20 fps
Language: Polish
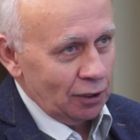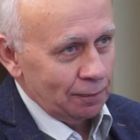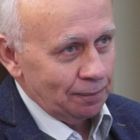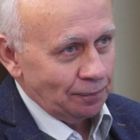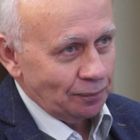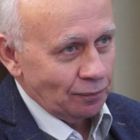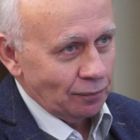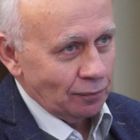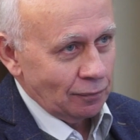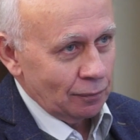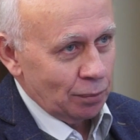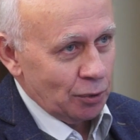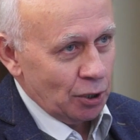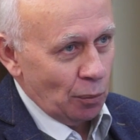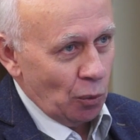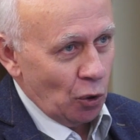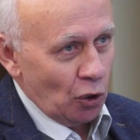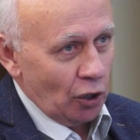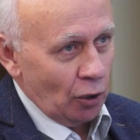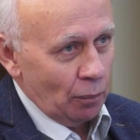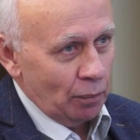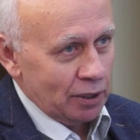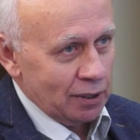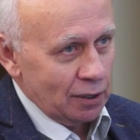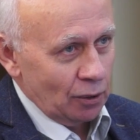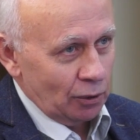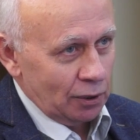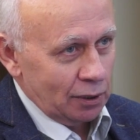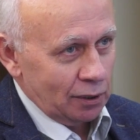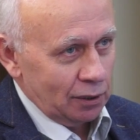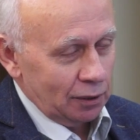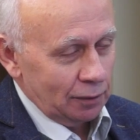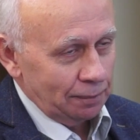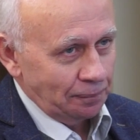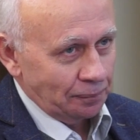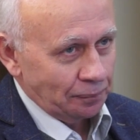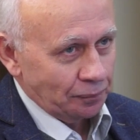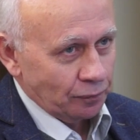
mm, przy mojej obecności.